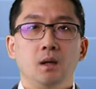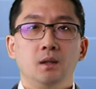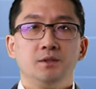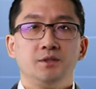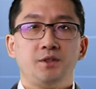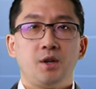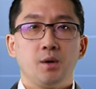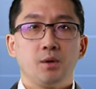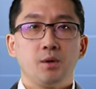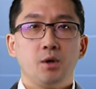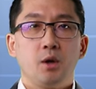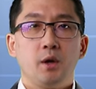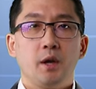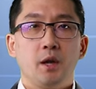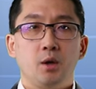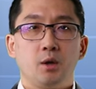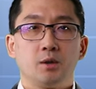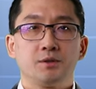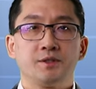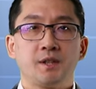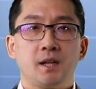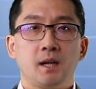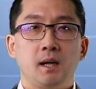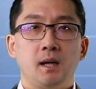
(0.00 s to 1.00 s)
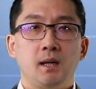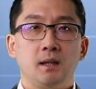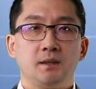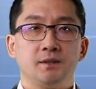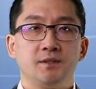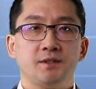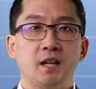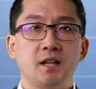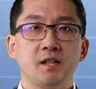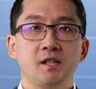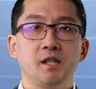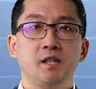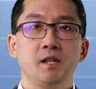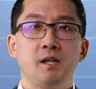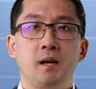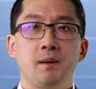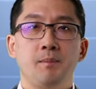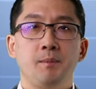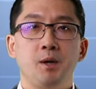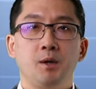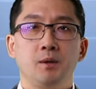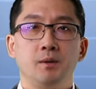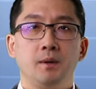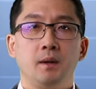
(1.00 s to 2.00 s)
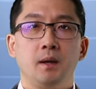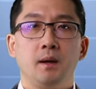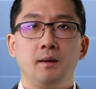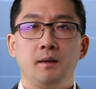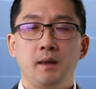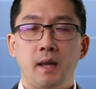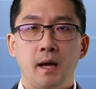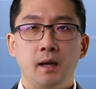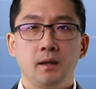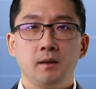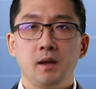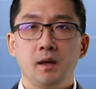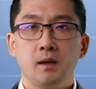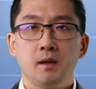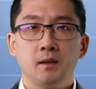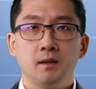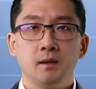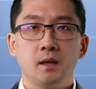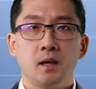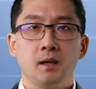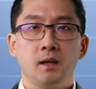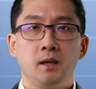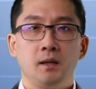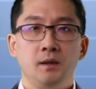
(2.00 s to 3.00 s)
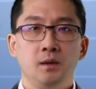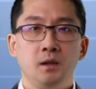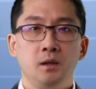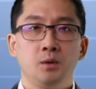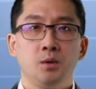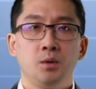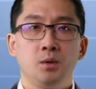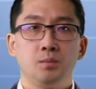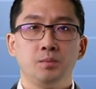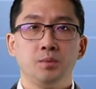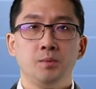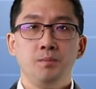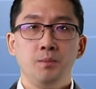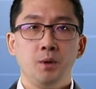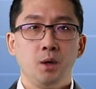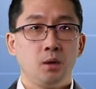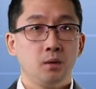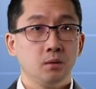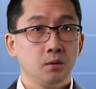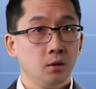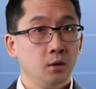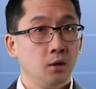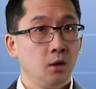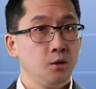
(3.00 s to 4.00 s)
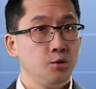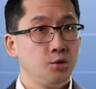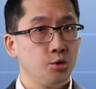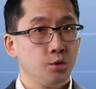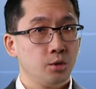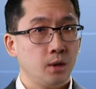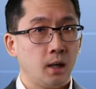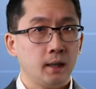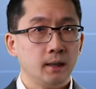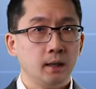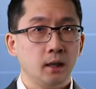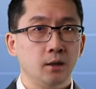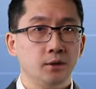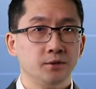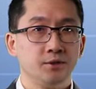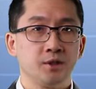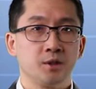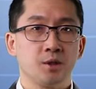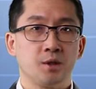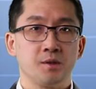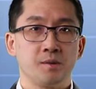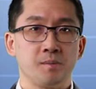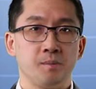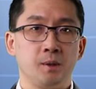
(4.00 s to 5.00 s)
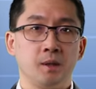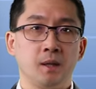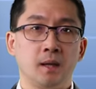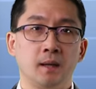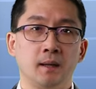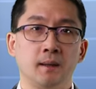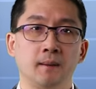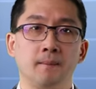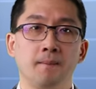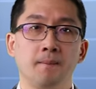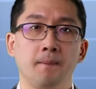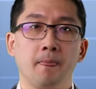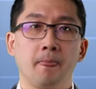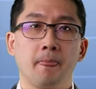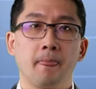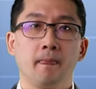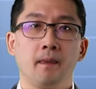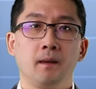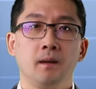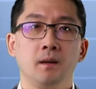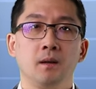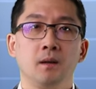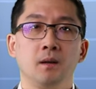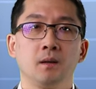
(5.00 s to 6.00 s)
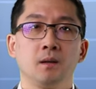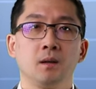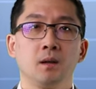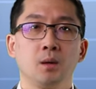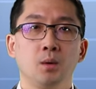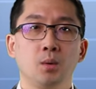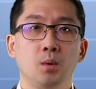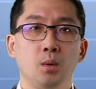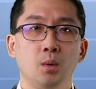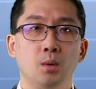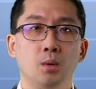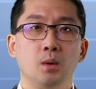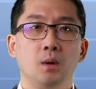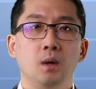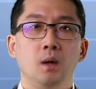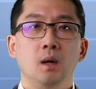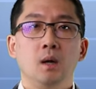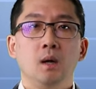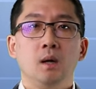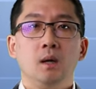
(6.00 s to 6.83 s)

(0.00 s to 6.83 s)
성경의 역사가 사실이라면 네안데르탈인들도 분명 그들 중 하나였을 것입니다. 그리고